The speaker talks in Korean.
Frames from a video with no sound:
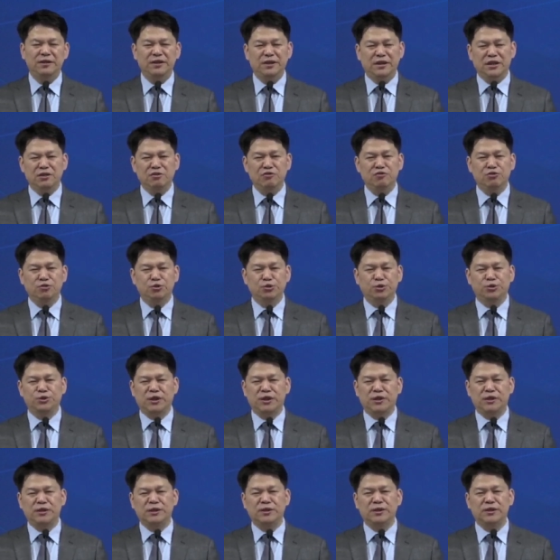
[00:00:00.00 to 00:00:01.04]
인구
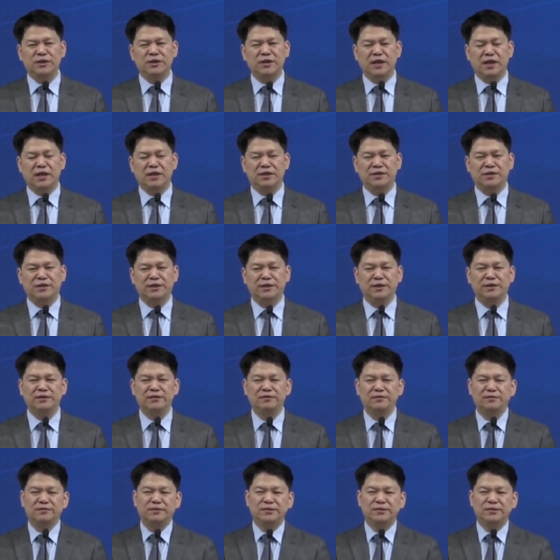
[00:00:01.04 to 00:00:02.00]
조사를 하는데요.